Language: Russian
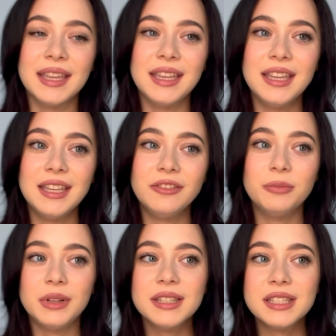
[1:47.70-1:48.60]
и, в
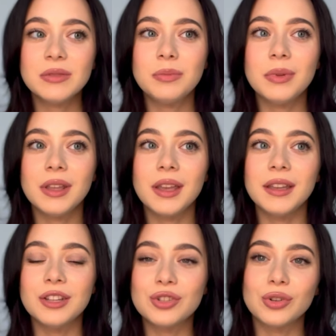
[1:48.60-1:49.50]
принципе,
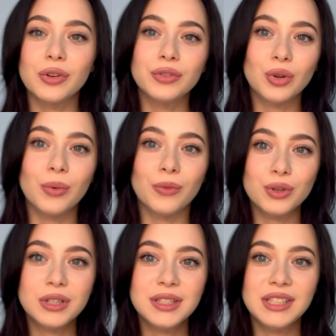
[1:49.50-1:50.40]
еще в том
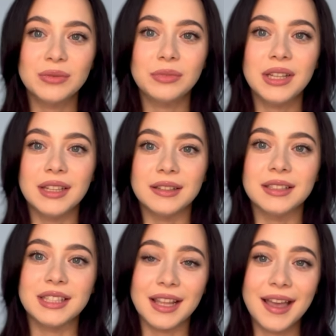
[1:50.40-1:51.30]
возрасте мы
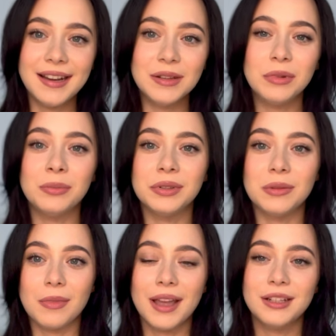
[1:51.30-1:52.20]
знали, мы
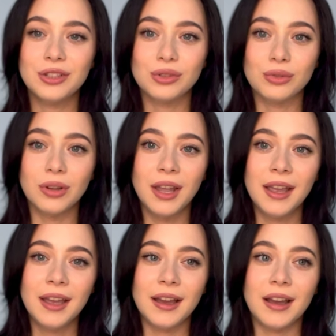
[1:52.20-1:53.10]
понимали, что
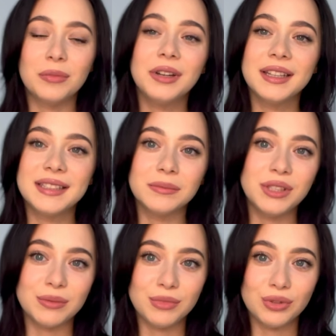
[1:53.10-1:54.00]
а, мы хотим
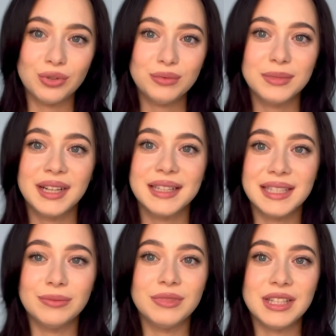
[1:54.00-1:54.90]
семью, мы
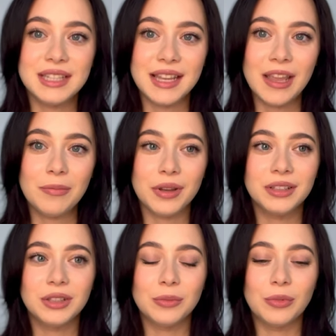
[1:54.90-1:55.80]
хотим детей,
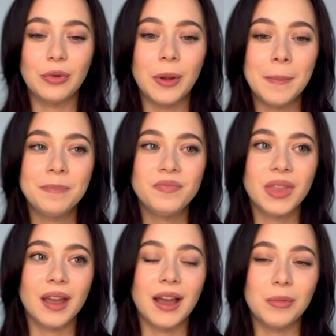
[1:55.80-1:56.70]
поэтому
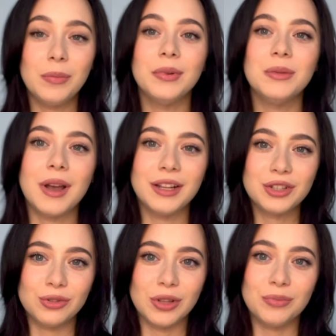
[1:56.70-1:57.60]
мы понимали,
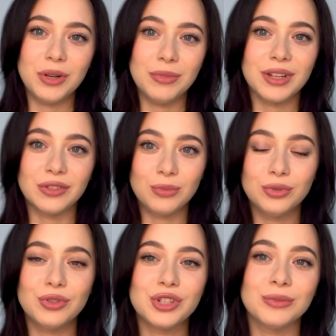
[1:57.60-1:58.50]
что там примерно в
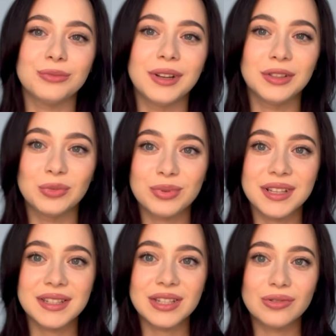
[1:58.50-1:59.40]
будущем оно
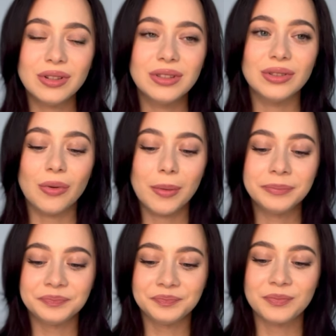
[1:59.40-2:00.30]
произойдет, но
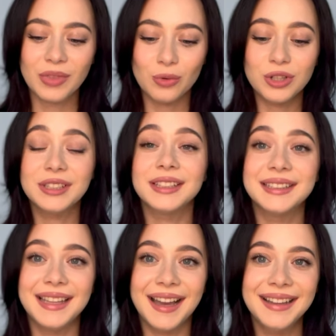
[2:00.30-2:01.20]
уже
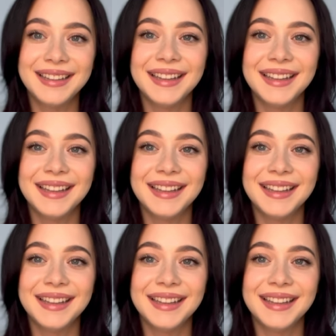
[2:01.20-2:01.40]
тогда